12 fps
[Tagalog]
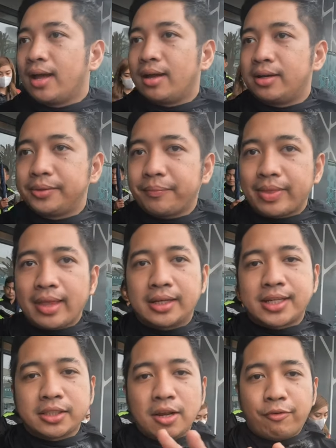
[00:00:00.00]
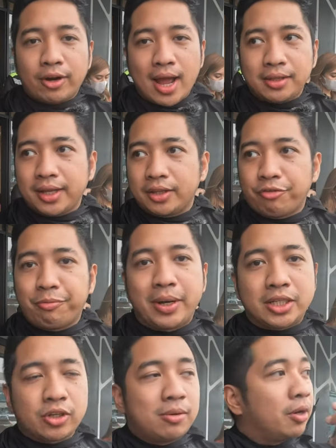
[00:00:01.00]
ng Assassin 400 of
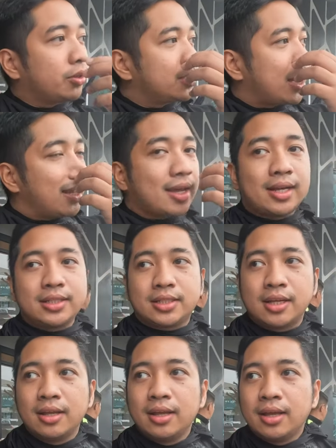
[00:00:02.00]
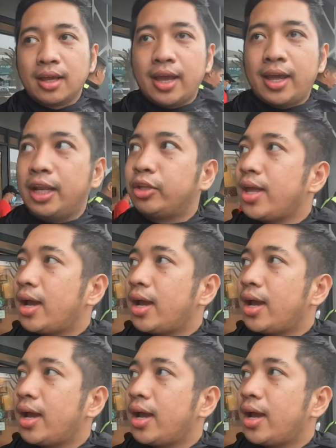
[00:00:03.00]
Bristol Motorcycles. And dito